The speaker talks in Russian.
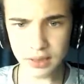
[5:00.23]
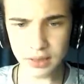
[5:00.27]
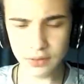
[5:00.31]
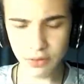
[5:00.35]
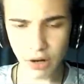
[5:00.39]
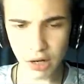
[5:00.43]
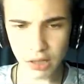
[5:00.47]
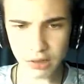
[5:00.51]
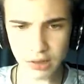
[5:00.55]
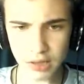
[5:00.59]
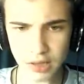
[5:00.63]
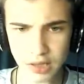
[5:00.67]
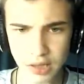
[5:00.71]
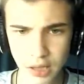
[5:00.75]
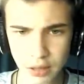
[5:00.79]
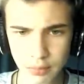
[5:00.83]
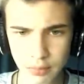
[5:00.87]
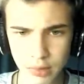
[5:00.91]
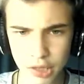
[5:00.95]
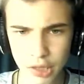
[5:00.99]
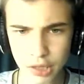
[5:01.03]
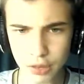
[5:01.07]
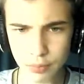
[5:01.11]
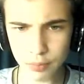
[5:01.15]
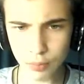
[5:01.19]
Два
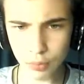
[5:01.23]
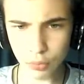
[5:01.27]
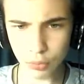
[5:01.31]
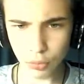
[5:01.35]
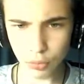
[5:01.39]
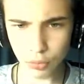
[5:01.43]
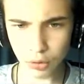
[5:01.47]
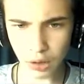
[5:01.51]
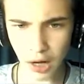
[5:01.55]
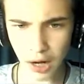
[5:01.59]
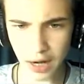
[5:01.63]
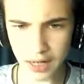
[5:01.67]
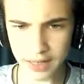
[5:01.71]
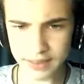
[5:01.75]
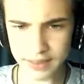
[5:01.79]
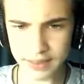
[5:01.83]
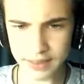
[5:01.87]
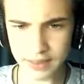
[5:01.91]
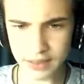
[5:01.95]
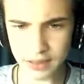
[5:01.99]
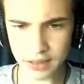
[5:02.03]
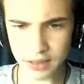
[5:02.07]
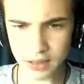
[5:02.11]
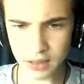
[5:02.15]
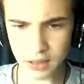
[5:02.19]
Т-70 будут
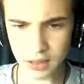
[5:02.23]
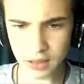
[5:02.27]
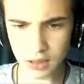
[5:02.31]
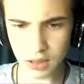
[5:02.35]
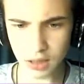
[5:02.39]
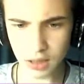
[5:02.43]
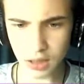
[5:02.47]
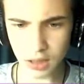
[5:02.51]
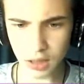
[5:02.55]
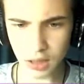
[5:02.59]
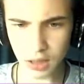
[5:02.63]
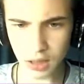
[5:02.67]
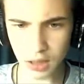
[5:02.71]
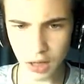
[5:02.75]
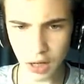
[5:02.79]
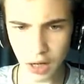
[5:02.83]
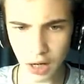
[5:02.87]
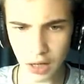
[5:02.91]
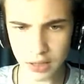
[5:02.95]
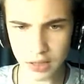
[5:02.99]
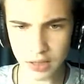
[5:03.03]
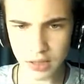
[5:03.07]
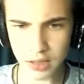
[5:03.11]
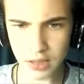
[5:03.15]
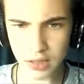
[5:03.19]
ходить э,
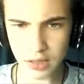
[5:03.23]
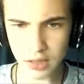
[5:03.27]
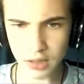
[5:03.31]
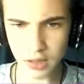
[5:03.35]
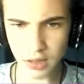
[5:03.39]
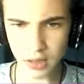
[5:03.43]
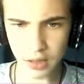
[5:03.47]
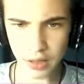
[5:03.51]
один